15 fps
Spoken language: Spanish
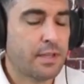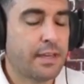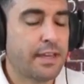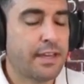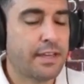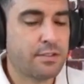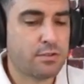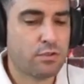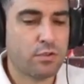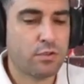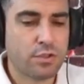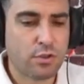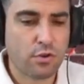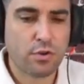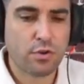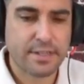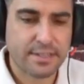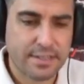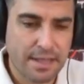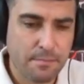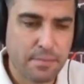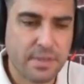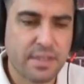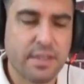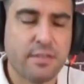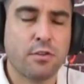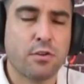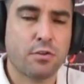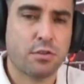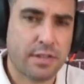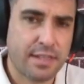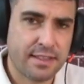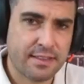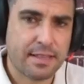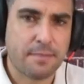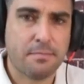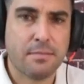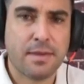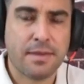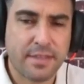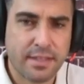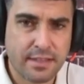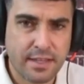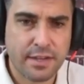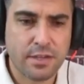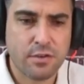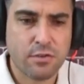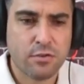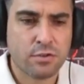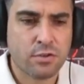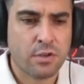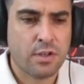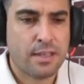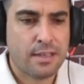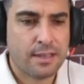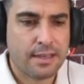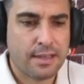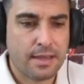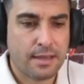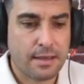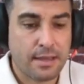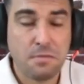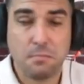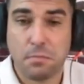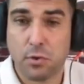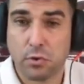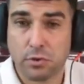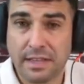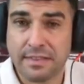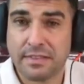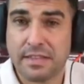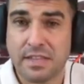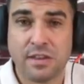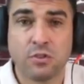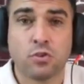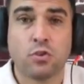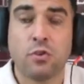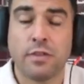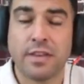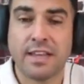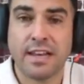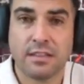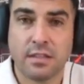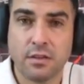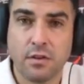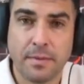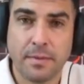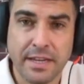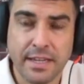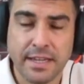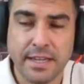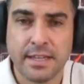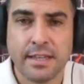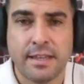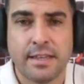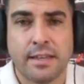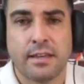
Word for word: Esto es lo que están pidiendo 30 mandatarios eh, importantes, ya no solo de Latinoamérica,